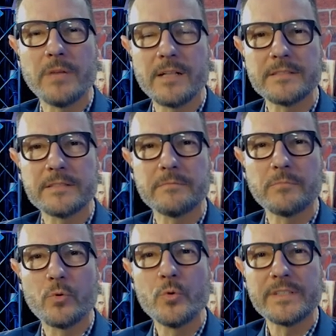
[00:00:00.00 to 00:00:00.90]
als
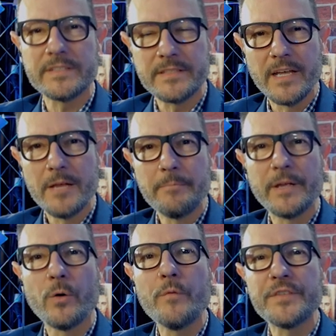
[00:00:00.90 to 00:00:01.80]
gutes
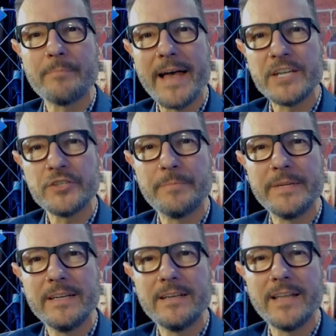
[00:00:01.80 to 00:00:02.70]

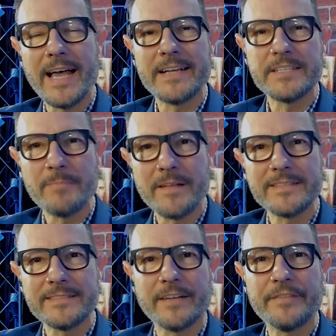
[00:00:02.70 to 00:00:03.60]
Berufsbeispiel eines
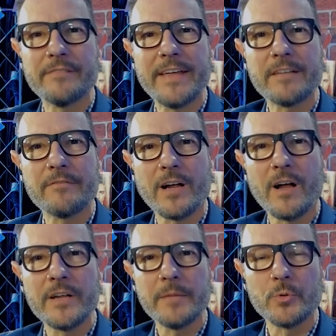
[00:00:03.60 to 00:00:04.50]
Mannes, der viel weg war,
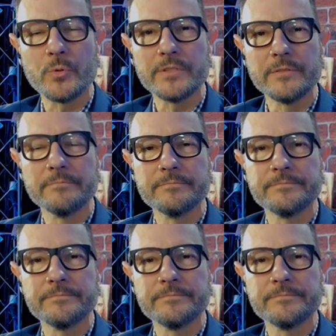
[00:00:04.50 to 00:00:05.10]
angeboten?